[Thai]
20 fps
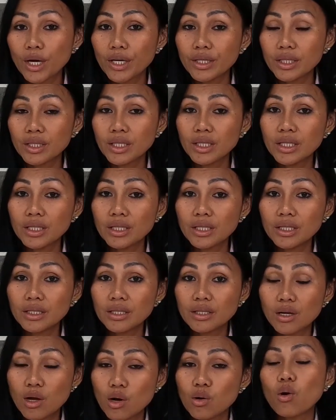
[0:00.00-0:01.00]
ไว้ที่
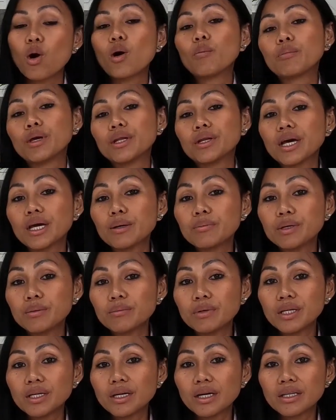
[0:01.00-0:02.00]
กล่องคอมเมนต์ให้
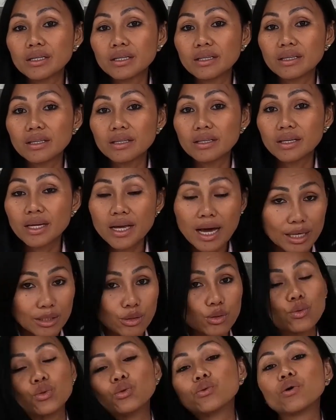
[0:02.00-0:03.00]
เพื่อนๆได้อ่า
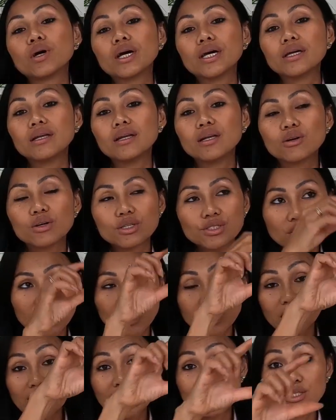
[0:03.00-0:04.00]
นดูด้วยแล้วก็จะ
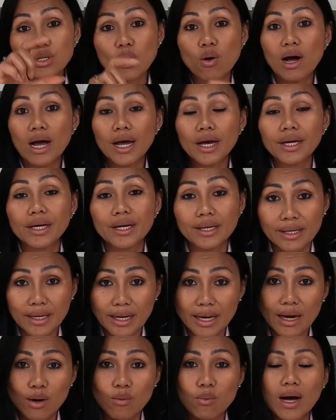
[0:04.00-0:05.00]
ขึ้นหน้าจอให้
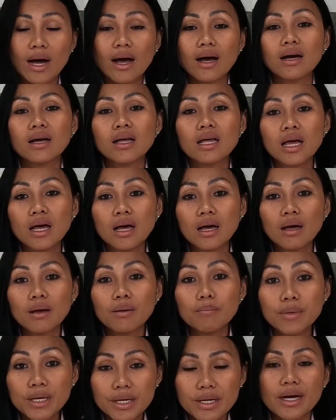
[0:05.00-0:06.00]
นะคะว่า
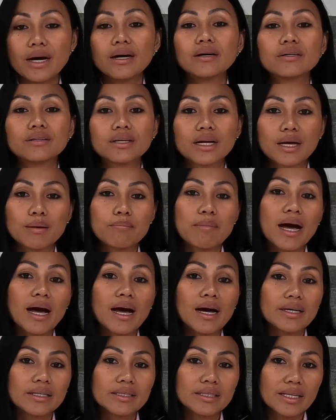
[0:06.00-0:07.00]
มีอะไร
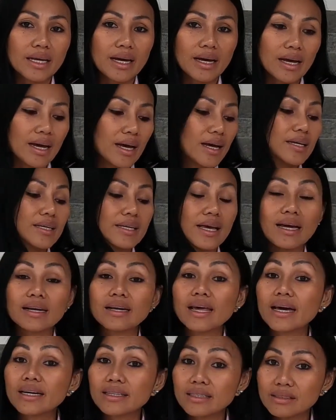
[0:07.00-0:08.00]
บ้างนะคะอย่าง
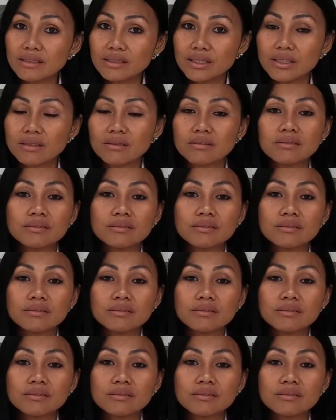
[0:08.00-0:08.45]
แรกเลย